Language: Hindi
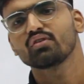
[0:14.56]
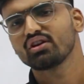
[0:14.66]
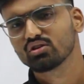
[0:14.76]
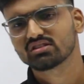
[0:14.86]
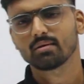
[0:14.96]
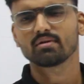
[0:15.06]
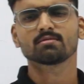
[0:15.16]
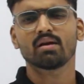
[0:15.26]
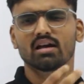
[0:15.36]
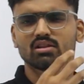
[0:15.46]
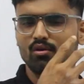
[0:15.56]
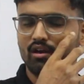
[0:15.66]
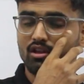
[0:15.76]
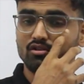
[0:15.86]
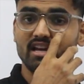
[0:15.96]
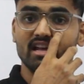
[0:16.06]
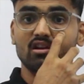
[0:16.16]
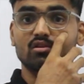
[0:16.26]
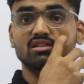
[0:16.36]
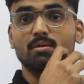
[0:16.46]
वीडियो समझ में आते होंगे तो
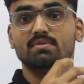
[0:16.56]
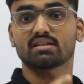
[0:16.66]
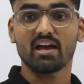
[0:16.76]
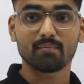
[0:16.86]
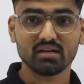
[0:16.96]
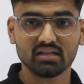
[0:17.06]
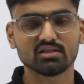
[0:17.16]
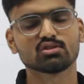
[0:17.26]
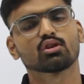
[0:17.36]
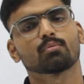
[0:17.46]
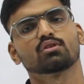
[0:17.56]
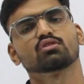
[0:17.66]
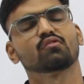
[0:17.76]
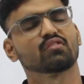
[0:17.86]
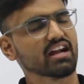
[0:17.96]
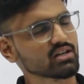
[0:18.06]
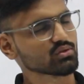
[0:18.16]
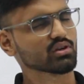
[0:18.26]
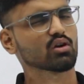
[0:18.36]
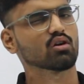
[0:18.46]
चैनल को सब्सक्राइब कर दीजिए और अपने जो फ्रेंड्स
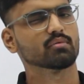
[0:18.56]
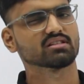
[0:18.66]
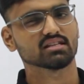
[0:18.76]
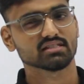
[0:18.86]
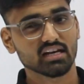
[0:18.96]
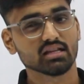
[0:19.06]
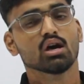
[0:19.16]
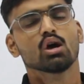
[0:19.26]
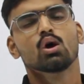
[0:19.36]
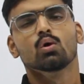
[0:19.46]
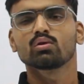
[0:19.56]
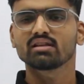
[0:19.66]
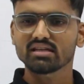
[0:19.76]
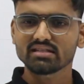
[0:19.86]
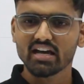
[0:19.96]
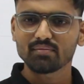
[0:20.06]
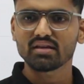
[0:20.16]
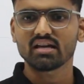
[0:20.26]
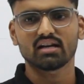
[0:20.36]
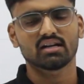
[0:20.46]
होंगे कॉमर्स के साथ उनके साथ भी
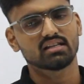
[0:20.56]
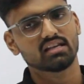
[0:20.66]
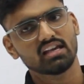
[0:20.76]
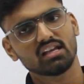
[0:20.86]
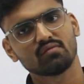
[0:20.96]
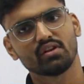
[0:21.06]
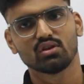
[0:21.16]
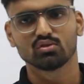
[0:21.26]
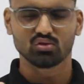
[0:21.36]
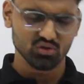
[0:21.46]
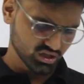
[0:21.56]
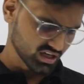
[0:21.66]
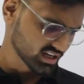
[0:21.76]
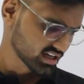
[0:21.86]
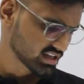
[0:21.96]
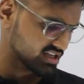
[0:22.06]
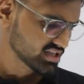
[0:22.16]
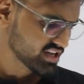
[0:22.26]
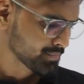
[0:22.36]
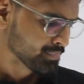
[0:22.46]
क्या करिए इन वीडियोस को शेयर कर
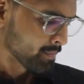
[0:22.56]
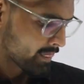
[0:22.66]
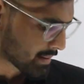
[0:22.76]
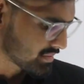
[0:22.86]
दीजिए अब